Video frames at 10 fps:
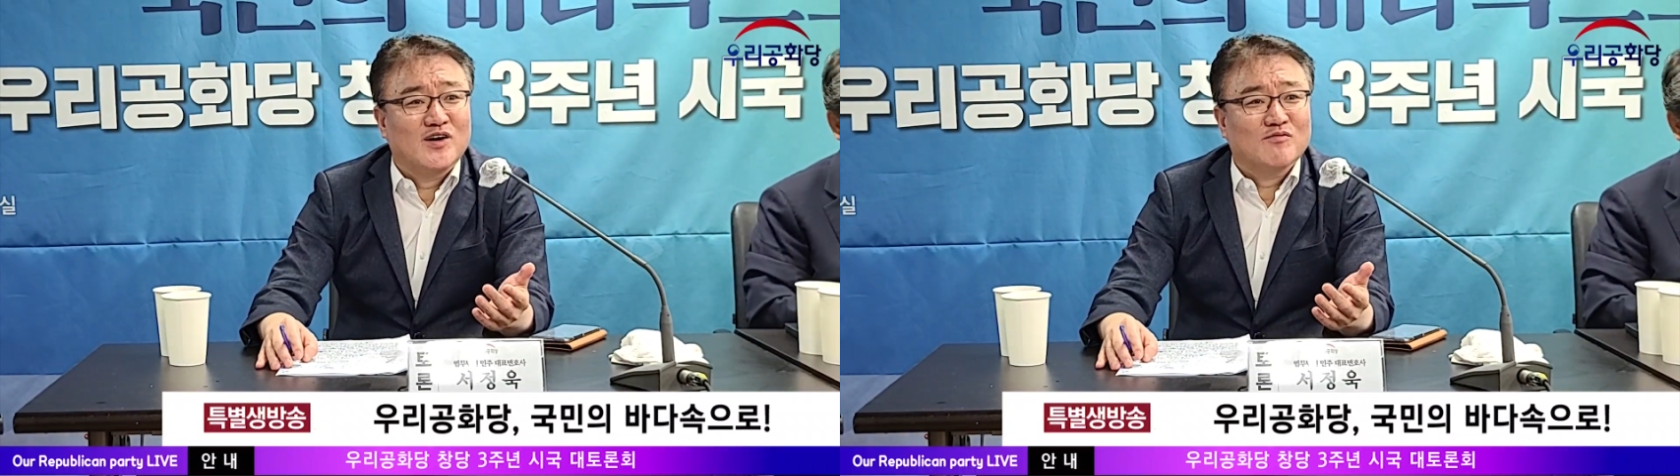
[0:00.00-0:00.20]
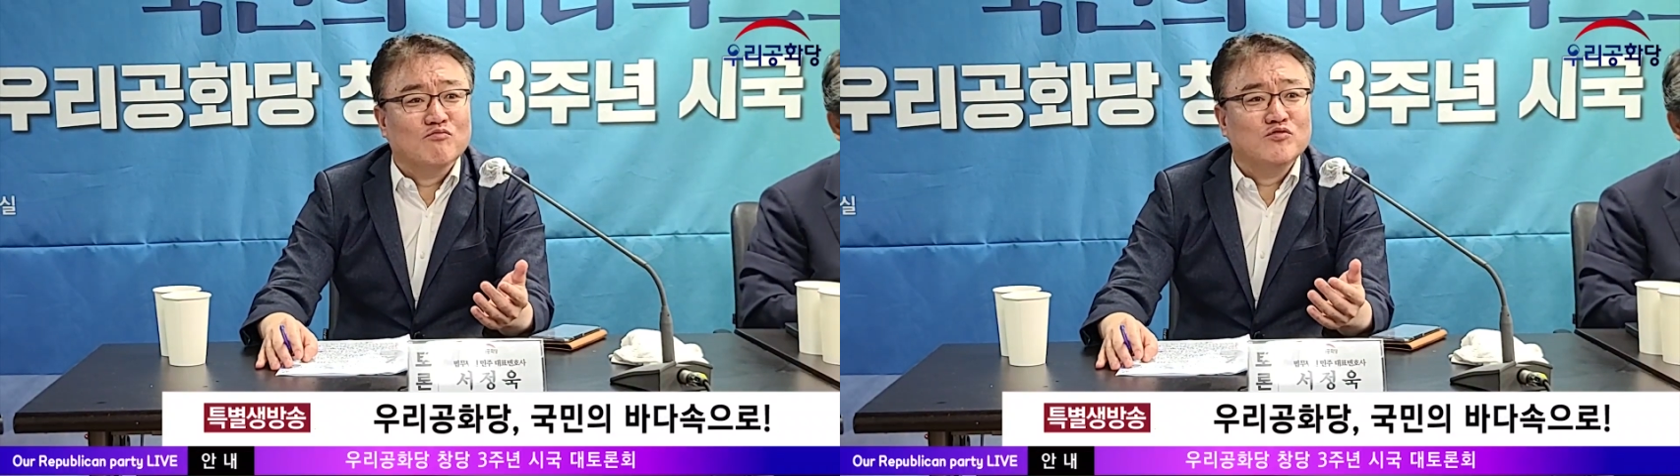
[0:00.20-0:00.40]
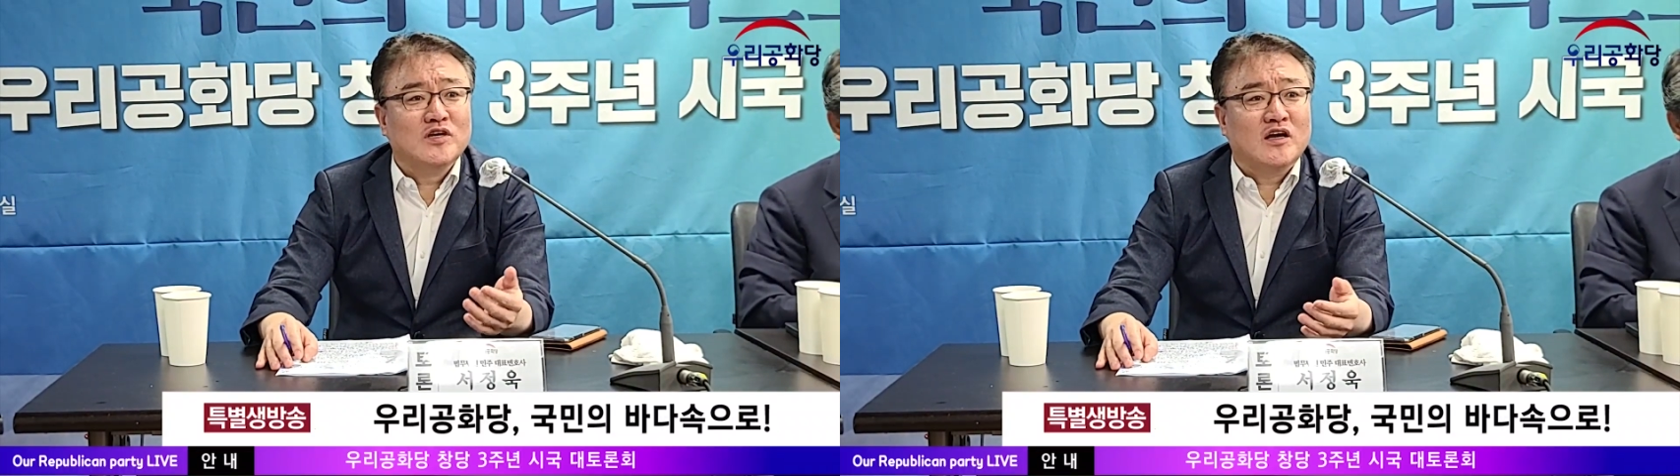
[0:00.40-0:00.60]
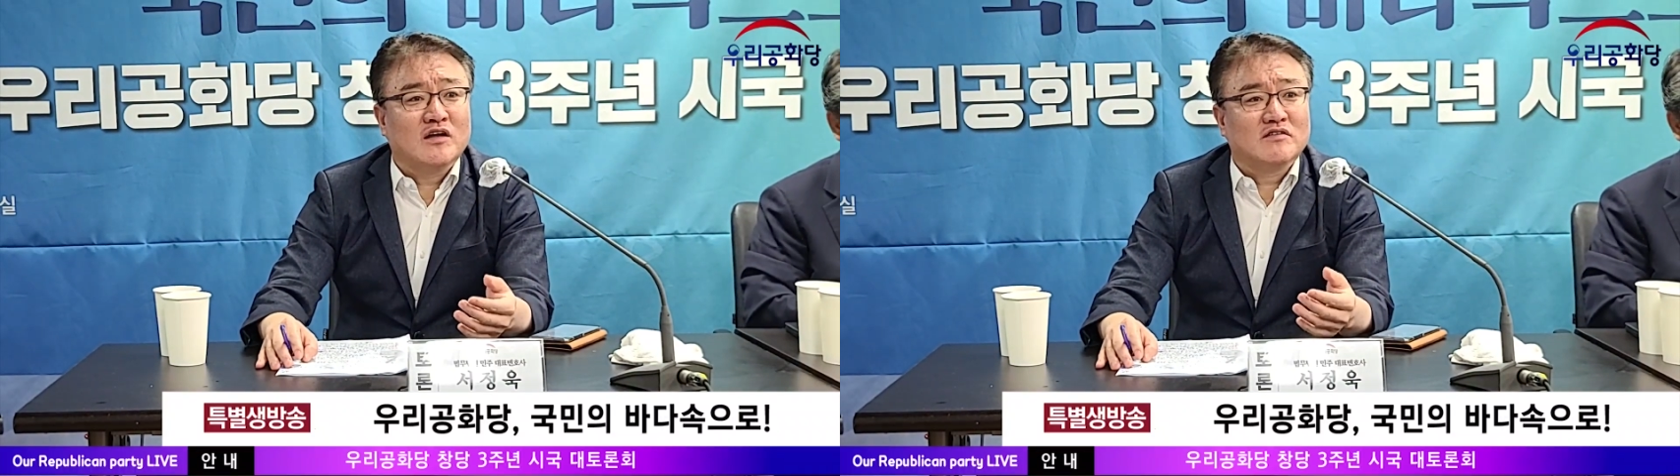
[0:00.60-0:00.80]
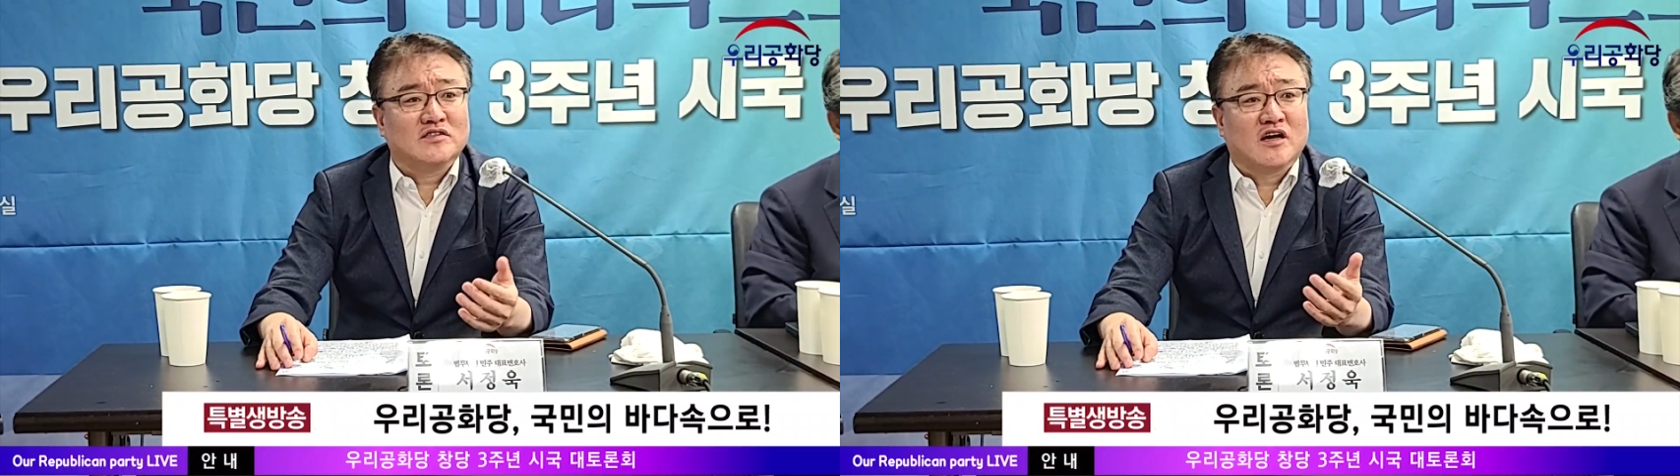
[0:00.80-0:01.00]

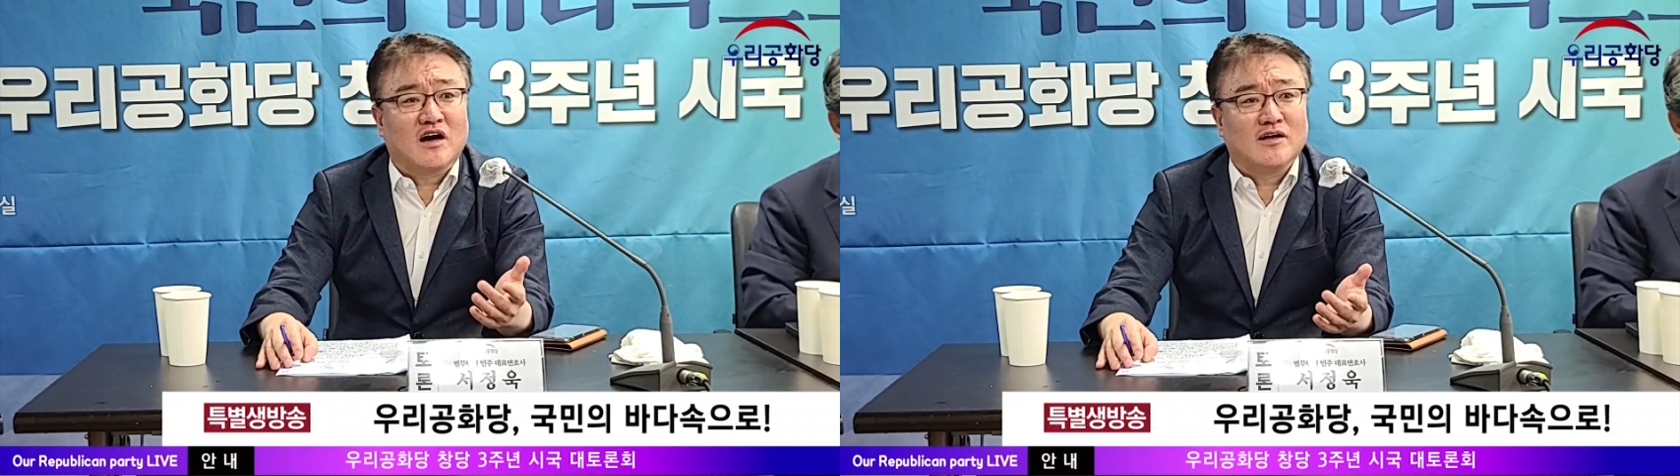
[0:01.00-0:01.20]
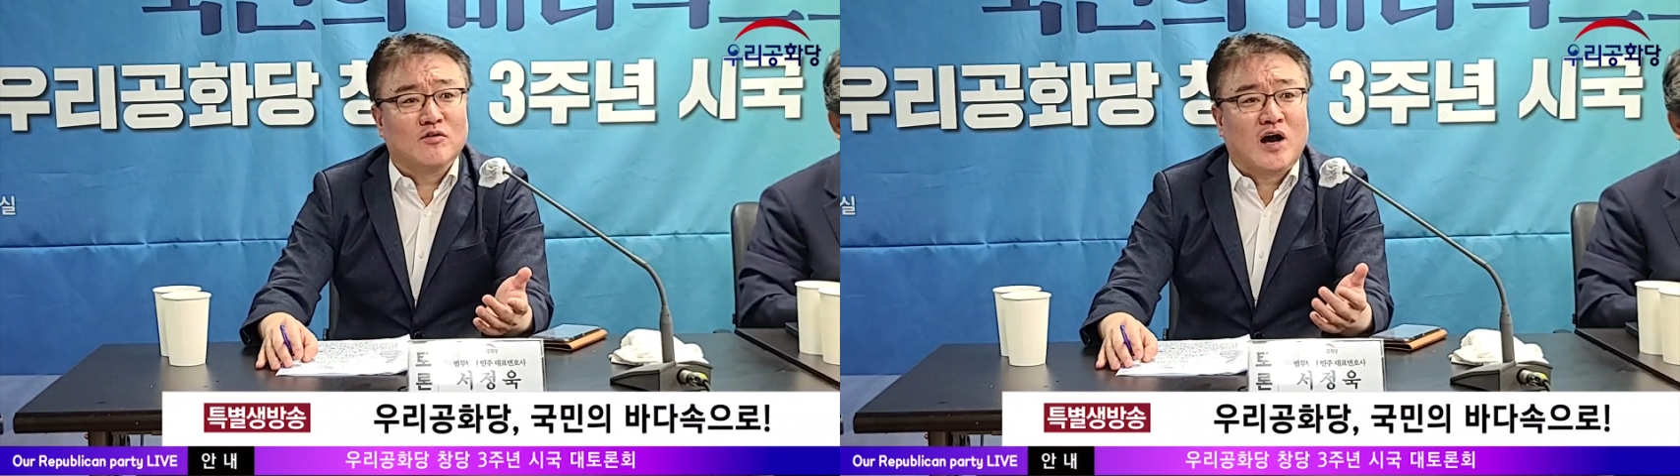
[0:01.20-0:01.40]
문재인은 제가 알기로